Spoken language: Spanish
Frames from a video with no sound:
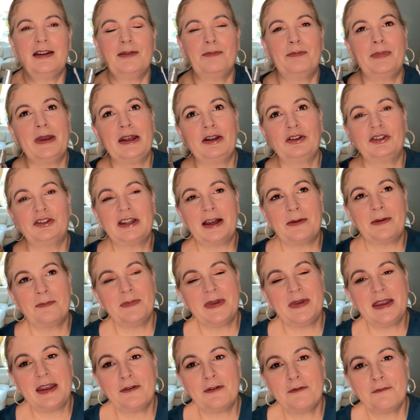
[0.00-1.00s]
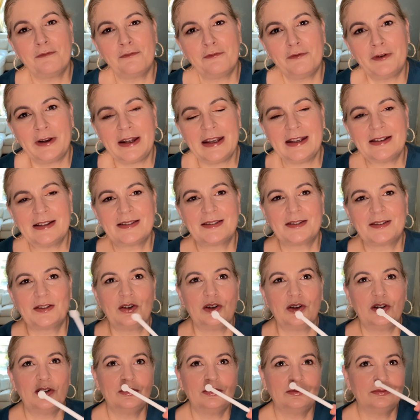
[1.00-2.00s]
pero también
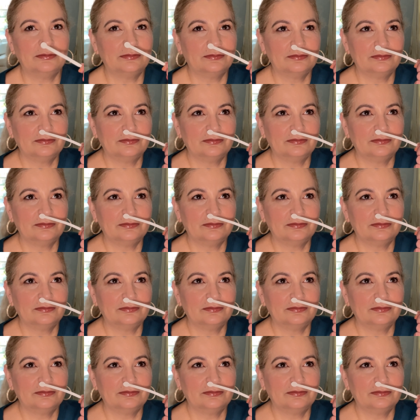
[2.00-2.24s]
fresco.